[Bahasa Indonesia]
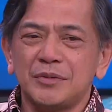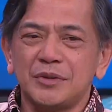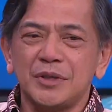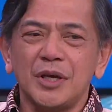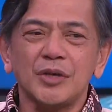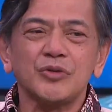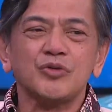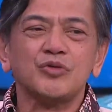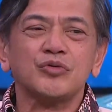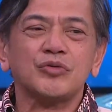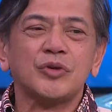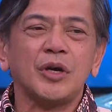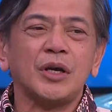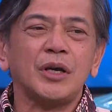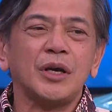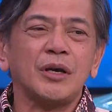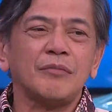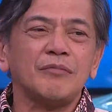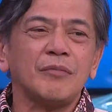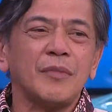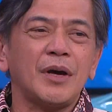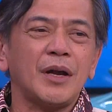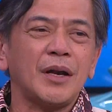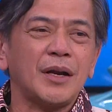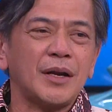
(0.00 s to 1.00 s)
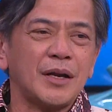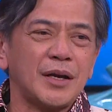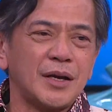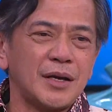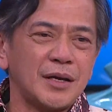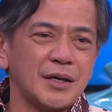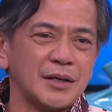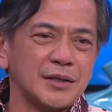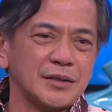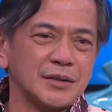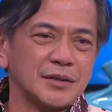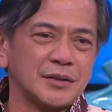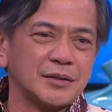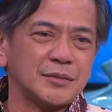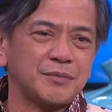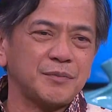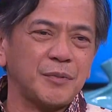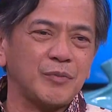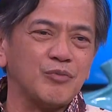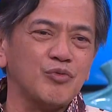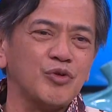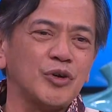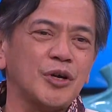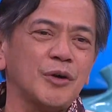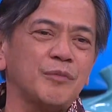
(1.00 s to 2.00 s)
Nggak suka yang malas,
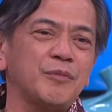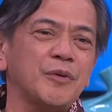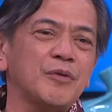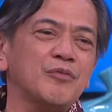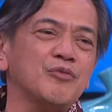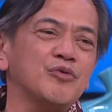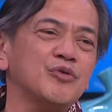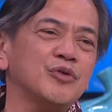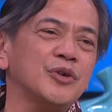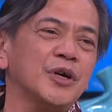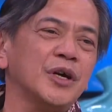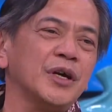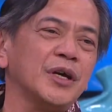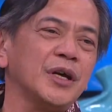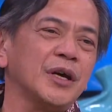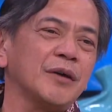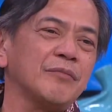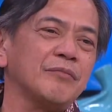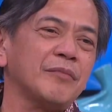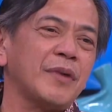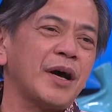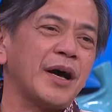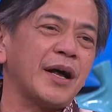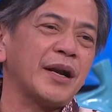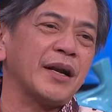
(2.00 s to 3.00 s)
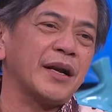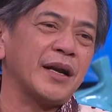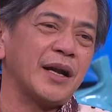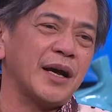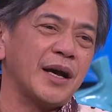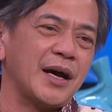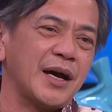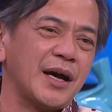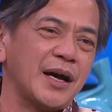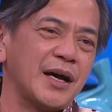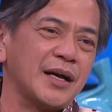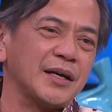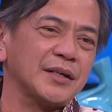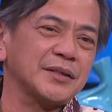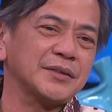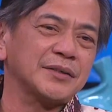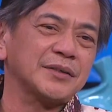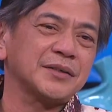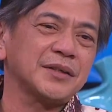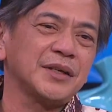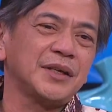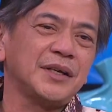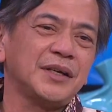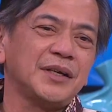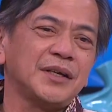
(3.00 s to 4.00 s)
pemuda-pemuda yang
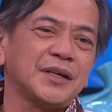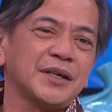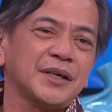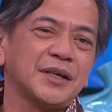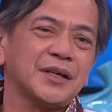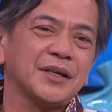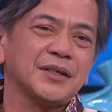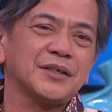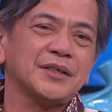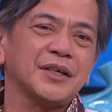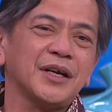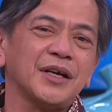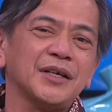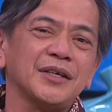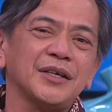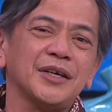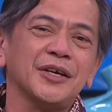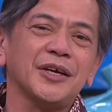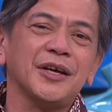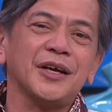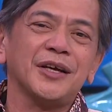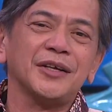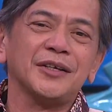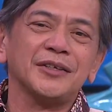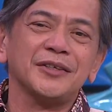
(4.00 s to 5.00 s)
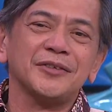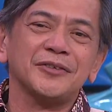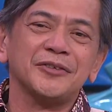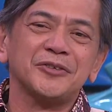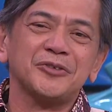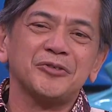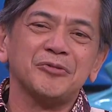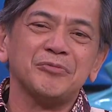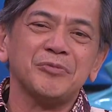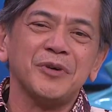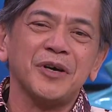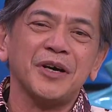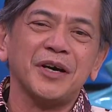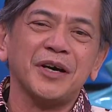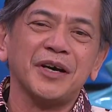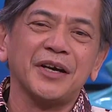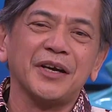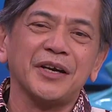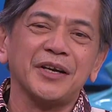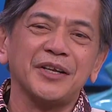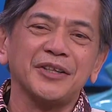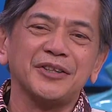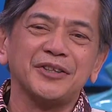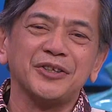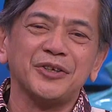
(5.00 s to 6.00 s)
malas kerjanya cuma
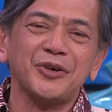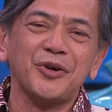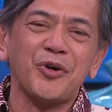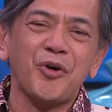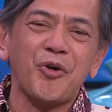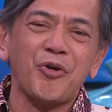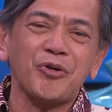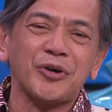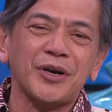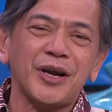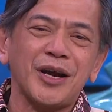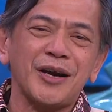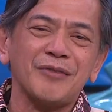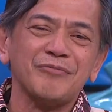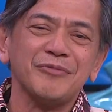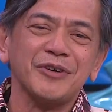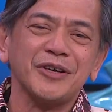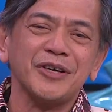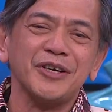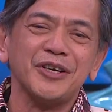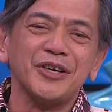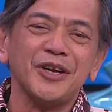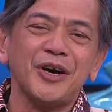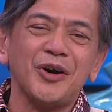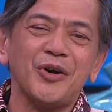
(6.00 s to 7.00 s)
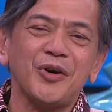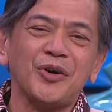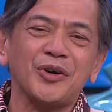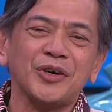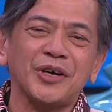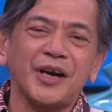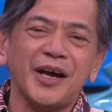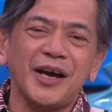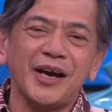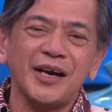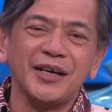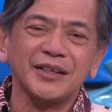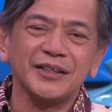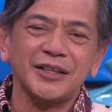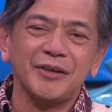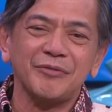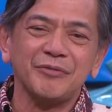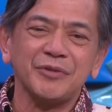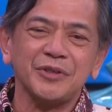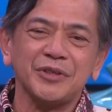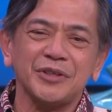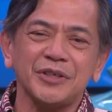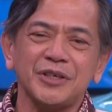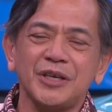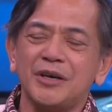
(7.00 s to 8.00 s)
ngeritik orang, menghina orang, tapi
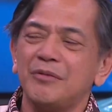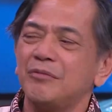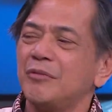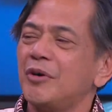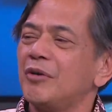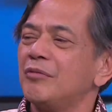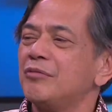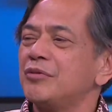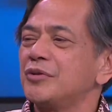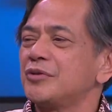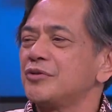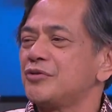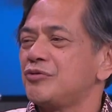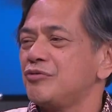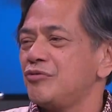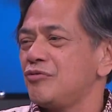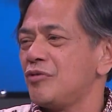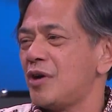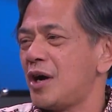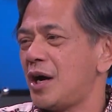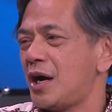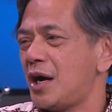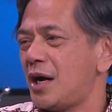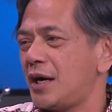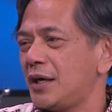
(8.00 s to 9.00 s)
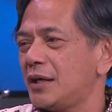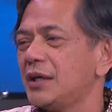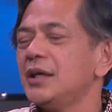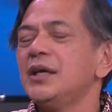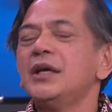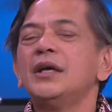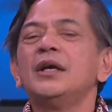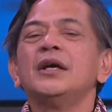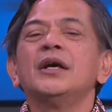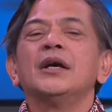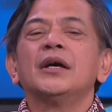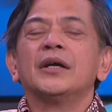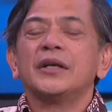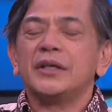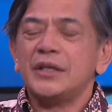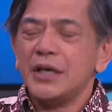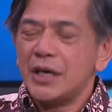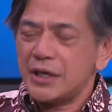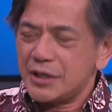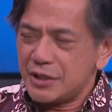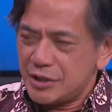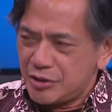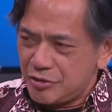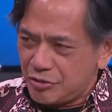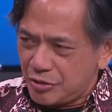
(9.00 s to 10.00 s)
yeah, yeah, iya. dia yeah. mau berjuang. Dia rese karena begitu ya,
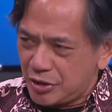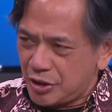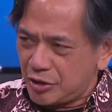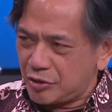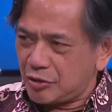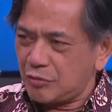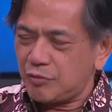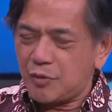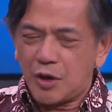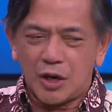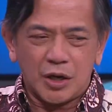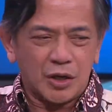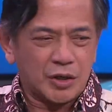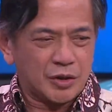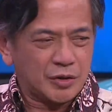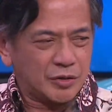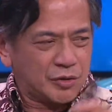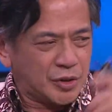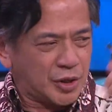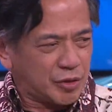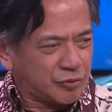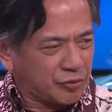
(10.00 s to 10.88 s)
karena dia ada yang itu, seperti makanya itu.